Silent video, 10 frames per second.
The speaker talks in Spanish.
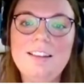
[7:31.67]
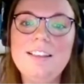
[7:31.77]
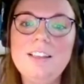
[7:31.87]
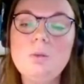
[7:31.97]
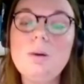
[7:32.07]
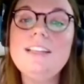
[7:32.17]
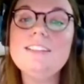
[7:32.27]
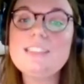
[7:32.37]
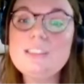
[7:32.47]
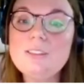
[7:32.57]
¿Y
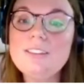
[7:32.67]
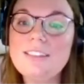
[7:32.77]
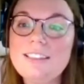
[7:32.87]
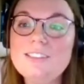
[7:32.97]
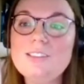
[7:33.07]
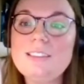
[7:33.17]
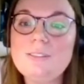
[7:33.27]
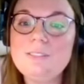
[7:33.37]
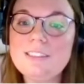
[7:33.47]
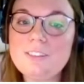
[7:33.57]
cuáles son estos
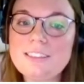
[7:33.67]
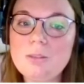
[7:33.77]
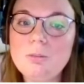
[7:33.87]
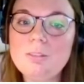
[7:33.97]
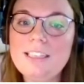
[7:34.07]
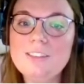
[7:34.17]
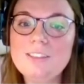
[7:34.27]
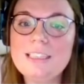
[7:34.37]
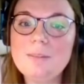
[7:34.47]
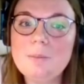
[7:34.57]
efectos
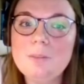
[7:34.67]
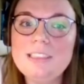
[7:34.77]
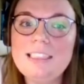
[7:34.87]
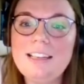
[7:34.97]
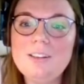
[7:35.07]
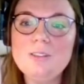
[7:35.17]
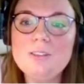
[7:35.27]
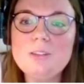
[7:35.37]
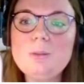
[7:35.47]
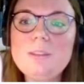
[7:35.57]
secundarios que vemos en la
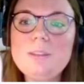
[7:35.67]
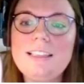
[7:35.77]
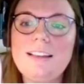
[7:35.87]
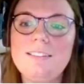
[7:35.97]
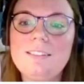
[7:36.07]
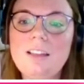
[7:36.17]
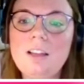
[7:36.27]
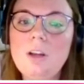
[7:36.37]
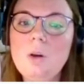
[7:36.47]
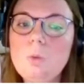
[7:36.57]
consulta?
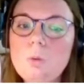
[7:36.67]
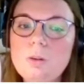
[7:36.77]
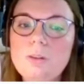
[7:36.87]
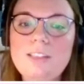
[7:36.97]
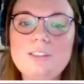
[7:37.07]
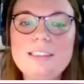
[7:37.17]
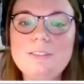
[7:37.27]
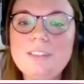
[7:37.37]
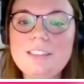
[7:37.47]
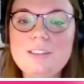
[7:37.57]
Uno de los
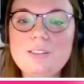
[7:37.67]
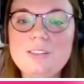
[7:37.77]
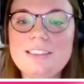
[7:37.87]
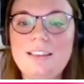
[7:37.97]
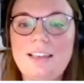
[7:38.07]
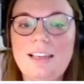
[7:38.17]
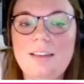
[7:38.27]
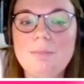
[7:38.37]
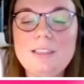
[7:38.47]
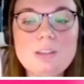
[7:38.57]
efectos eh,
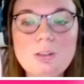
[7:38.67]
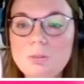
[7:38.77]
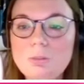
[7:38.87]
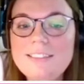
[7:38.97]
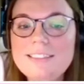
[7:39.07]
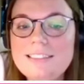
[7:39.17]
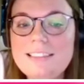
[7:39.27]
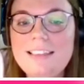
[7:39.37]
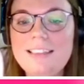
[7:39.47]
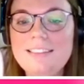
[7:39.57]
más comunes es
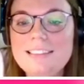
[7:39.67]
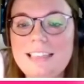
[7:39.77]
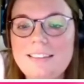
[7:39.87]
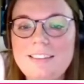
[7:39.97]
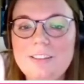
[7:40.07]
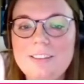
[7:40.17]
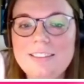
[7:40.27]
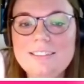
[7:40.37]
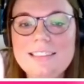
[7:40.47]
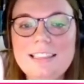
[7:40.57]
el cansancio y
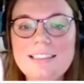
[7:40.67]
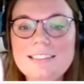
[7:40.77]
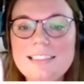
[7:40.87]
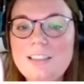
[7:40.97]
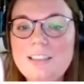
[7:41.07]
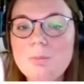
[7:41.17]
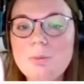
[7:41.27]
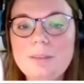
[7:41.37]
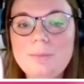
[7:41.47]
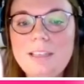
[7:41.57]
este cansancio
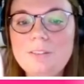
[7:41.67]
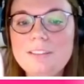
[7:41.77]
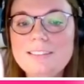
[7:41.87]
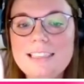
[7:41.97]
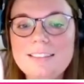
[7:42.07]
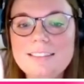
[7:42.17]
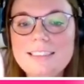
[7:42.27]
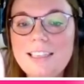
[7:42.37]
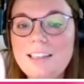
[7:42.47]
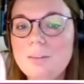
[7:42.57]
puede
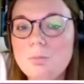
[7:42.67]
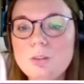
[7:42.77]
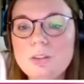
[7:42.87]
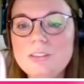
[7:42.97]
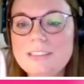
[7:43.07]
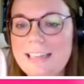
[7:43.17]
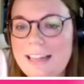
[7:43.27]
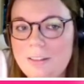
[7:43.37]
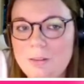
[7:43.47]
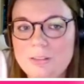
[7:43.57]
manifestarse en muchos
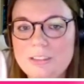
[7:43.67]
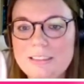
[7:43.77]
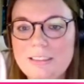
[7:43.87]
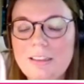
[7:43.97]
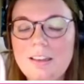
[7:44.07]
grados.